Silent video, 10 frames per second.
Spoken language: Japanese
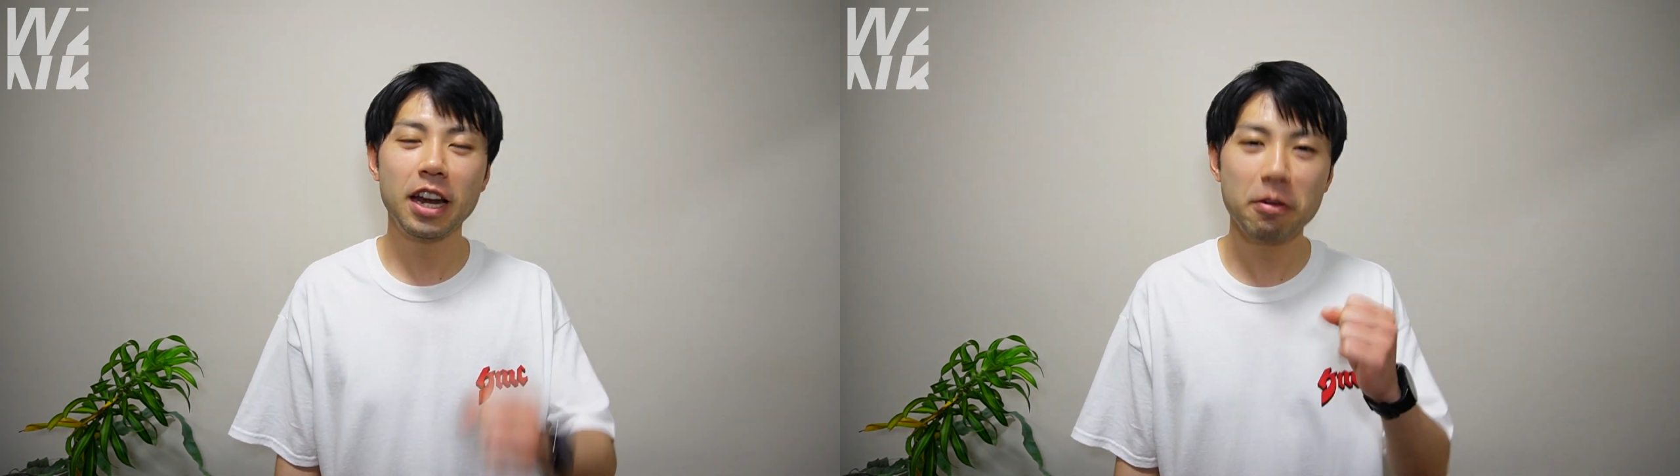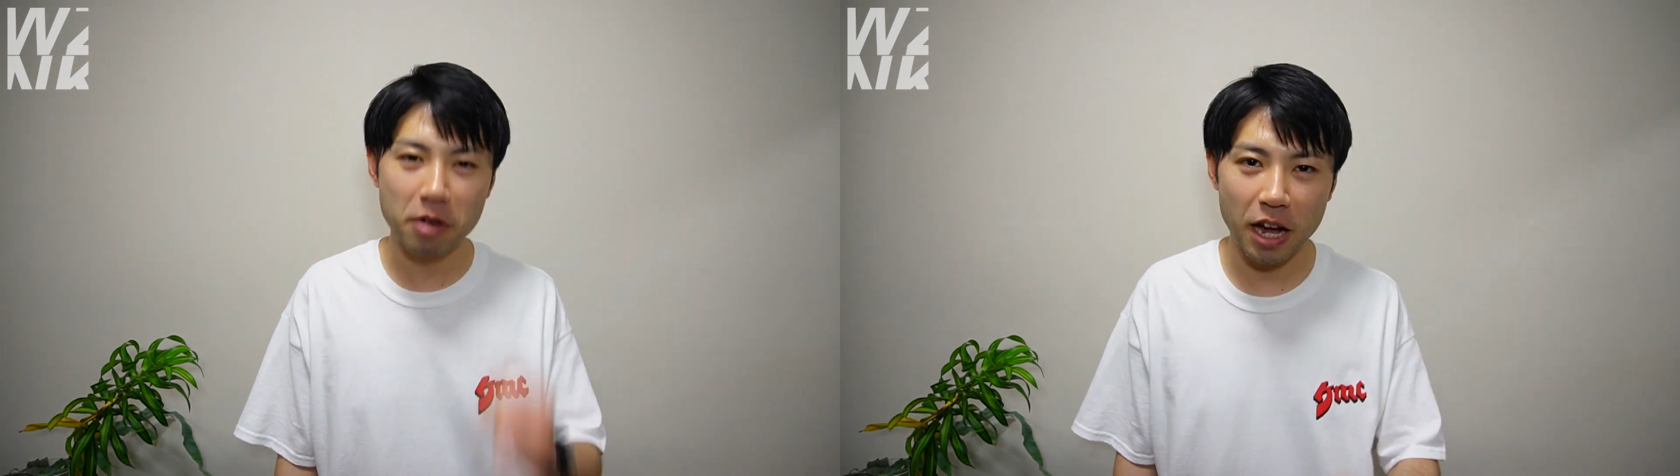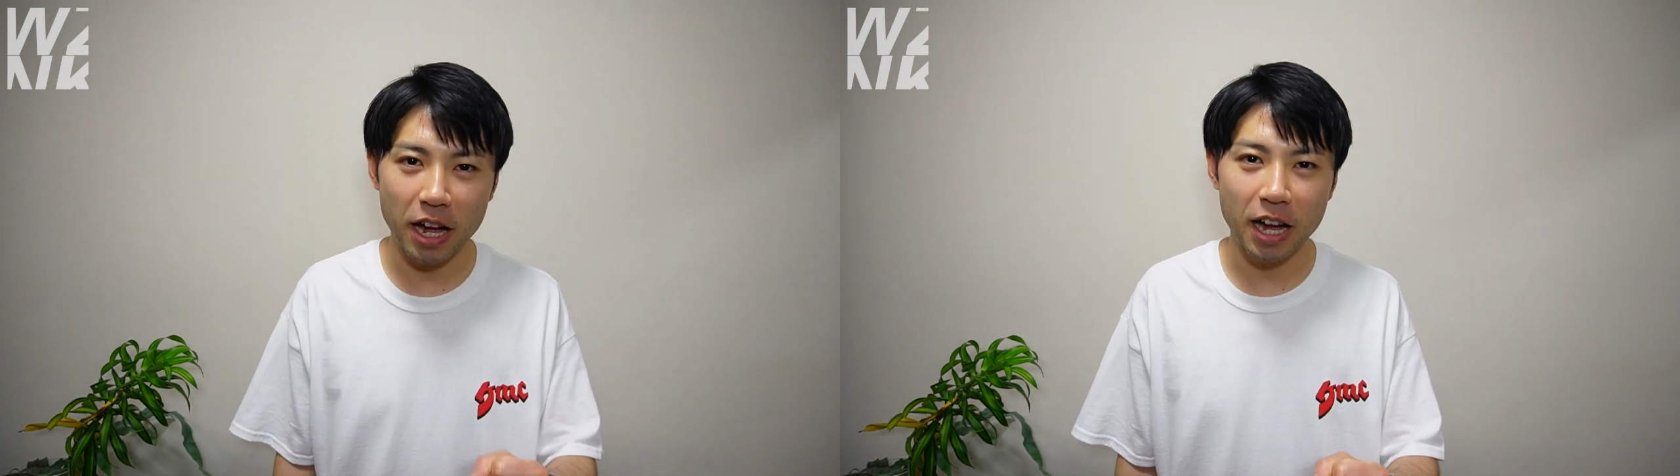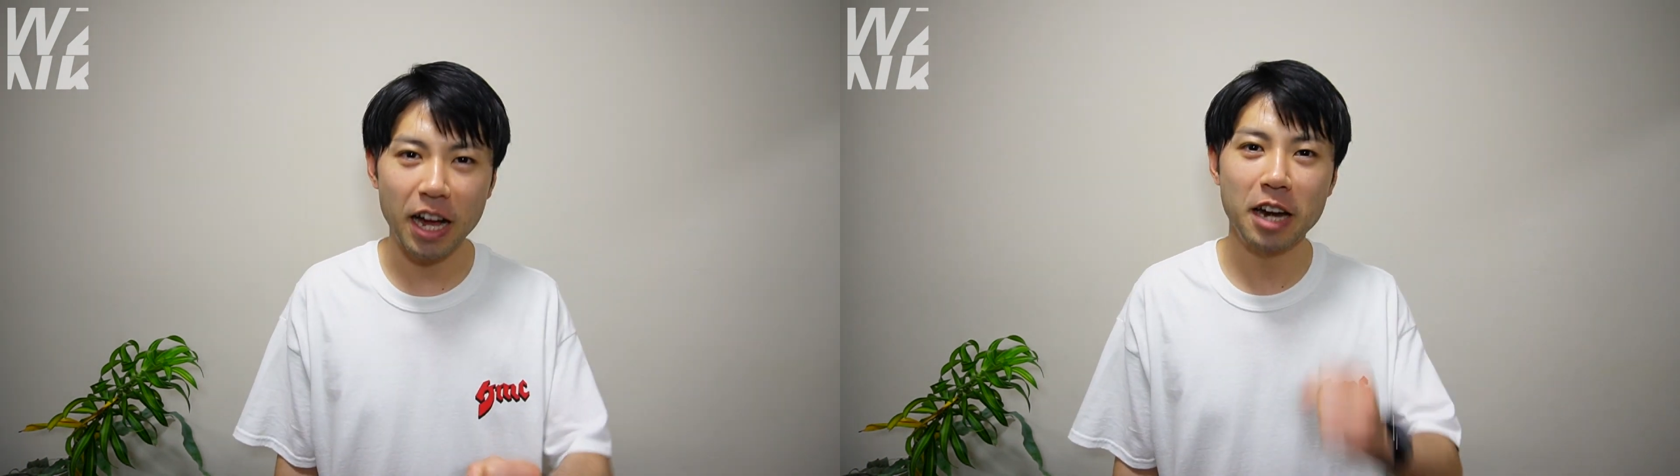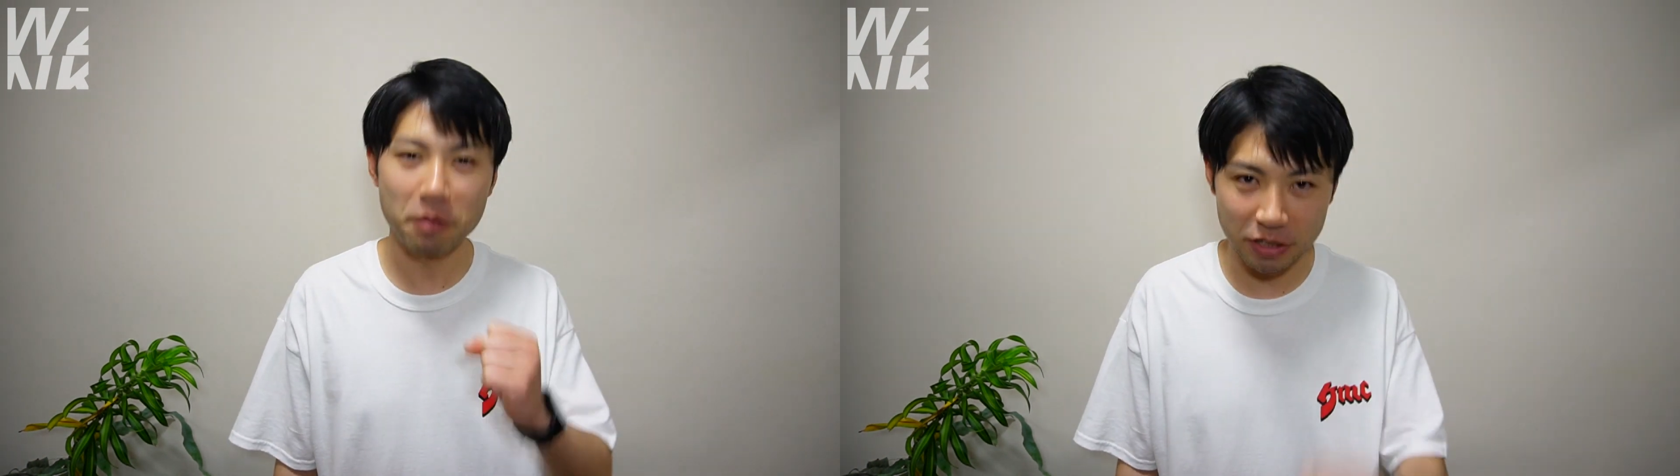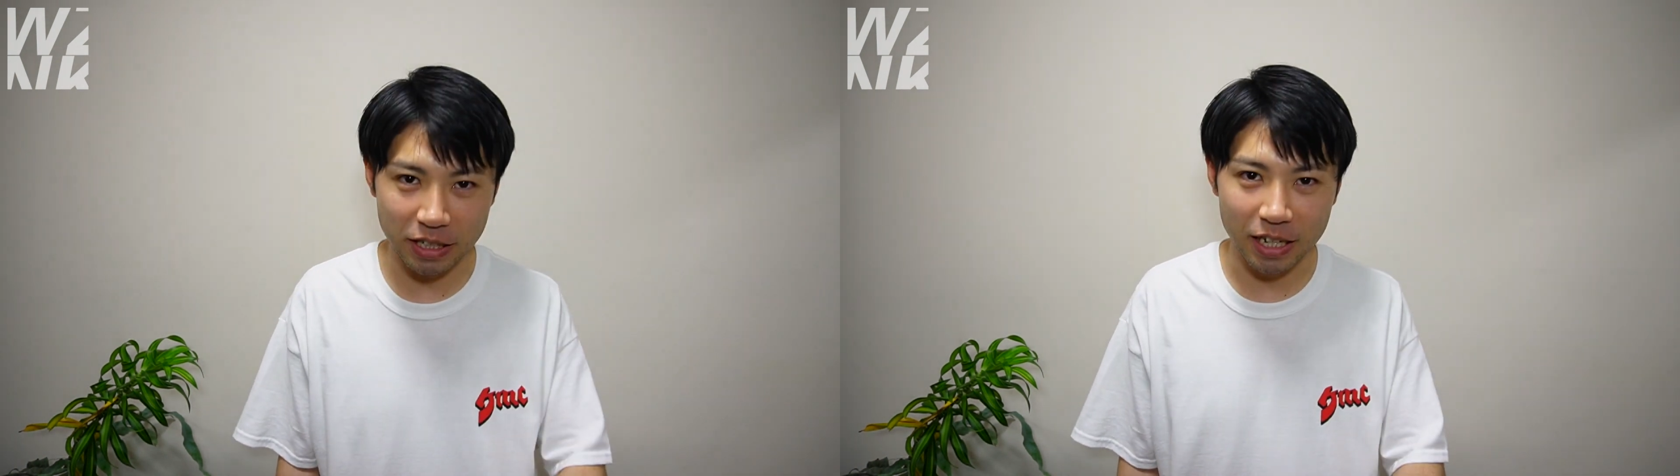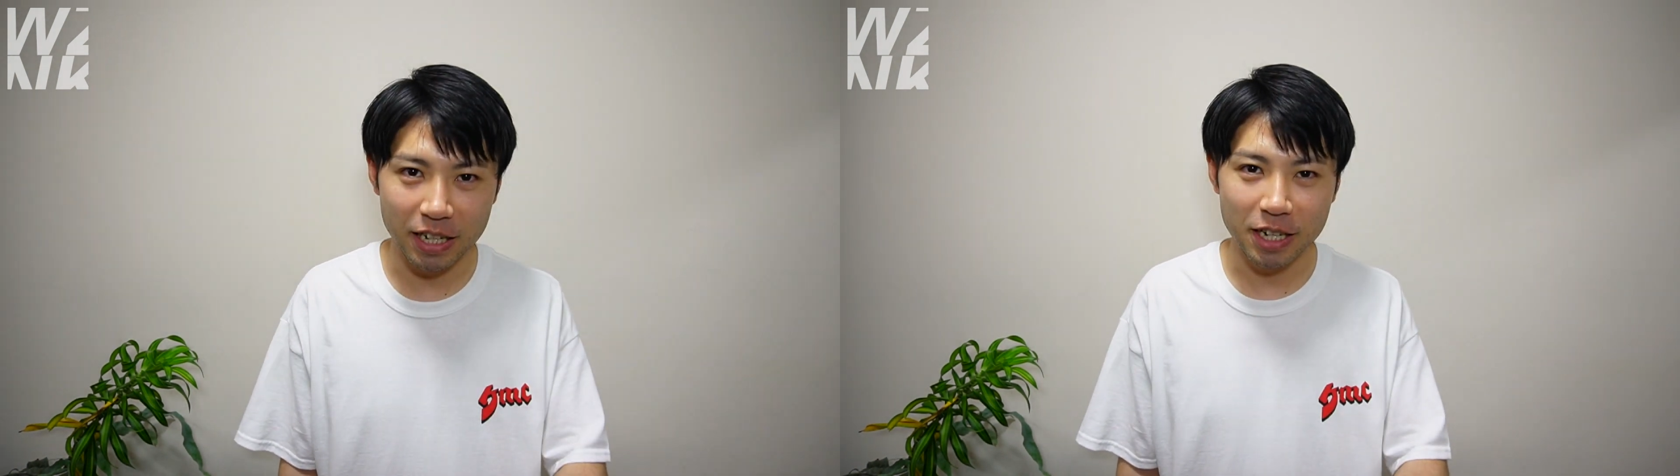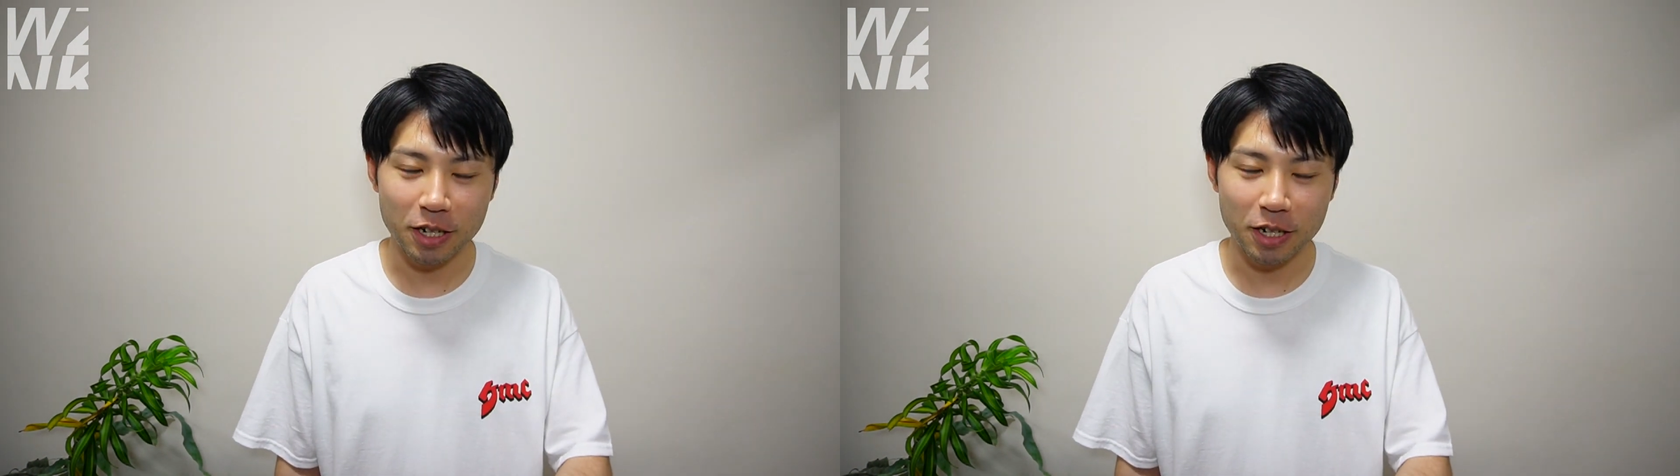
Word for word: ライブがありました。